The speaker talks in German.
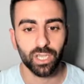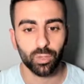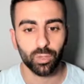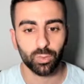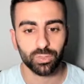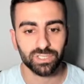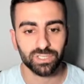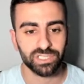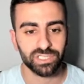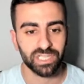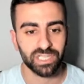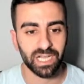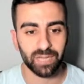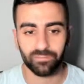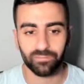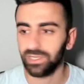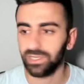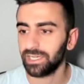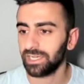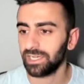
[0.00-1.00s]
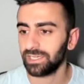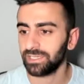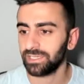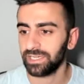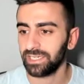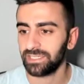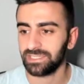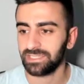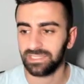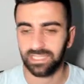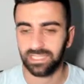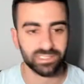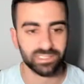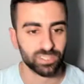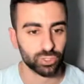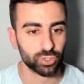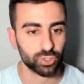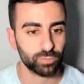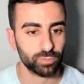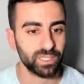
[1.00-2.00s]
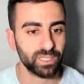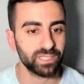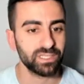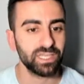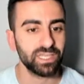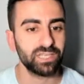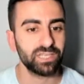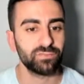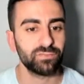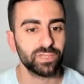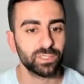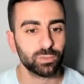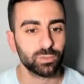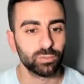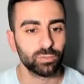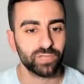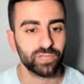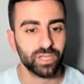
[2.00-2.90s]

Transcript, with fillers: Und hier haben wir gerade eine sehr, sehr spannende Entwicklung.